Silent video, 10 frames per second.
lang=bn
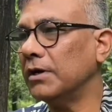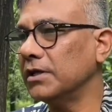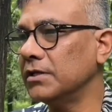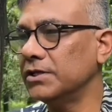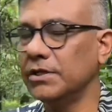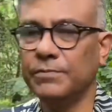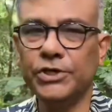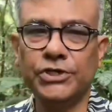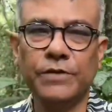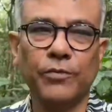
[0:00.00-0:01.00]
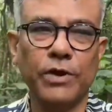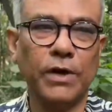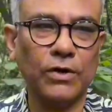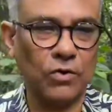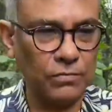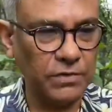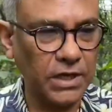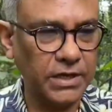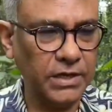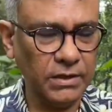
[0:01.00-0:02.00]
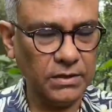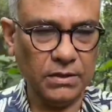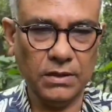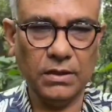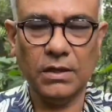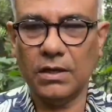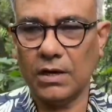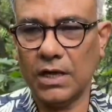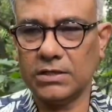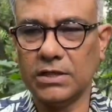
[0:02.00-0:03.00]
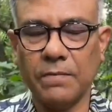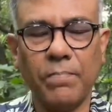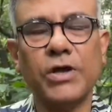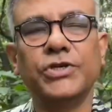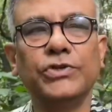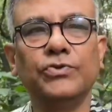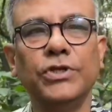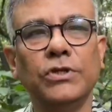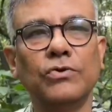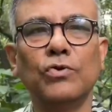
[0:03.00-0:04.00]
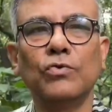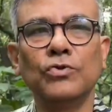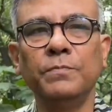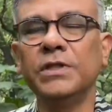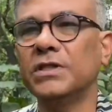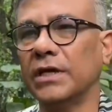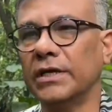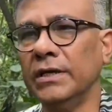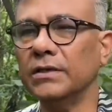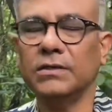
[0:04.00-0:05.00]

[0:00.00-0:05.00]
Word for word: আমাদের দেশে বৃষ্টির পরিমাণ কম থাকে রাস্তার পাশে যদি কোনো উদ্ভিদ থাকে